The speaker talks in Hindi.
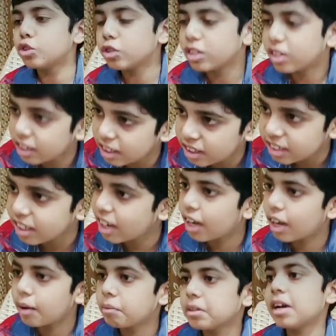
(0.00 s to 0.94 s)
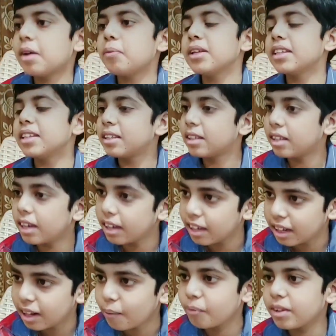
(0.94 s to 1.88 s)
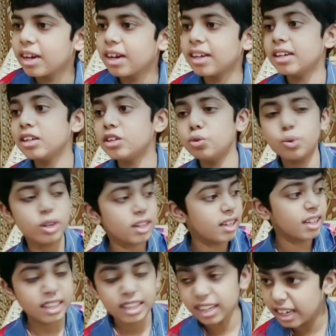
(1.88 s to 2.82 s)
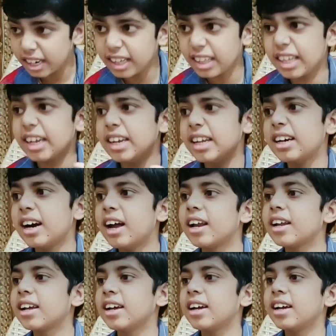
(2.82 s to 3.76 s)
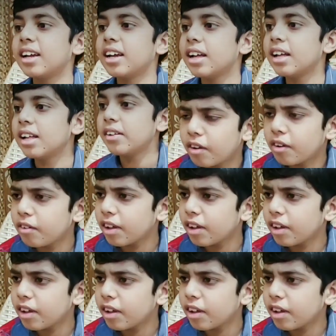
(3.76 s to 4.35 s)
चौधरी साहब आपने सही समझा ये चूहे की किकड़ी से निकाल के लाए हैं